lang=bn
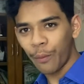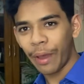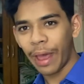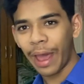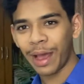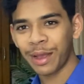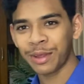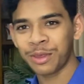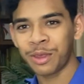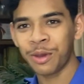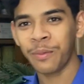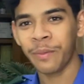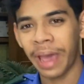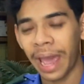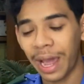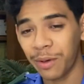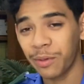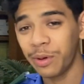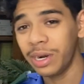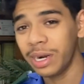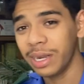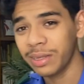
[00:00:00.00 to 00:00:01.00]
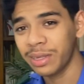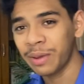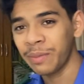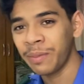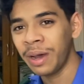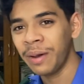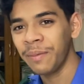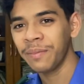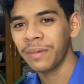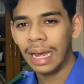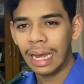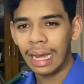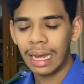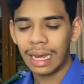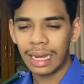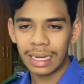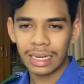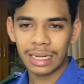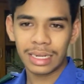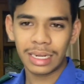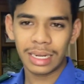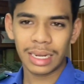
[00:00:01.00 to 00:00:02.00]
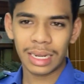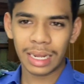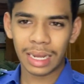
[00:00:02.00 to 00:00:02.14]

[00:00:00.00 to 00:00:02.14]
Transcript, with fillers: একদম অ্যাকুরেটা সেম আপ অ্যান্ড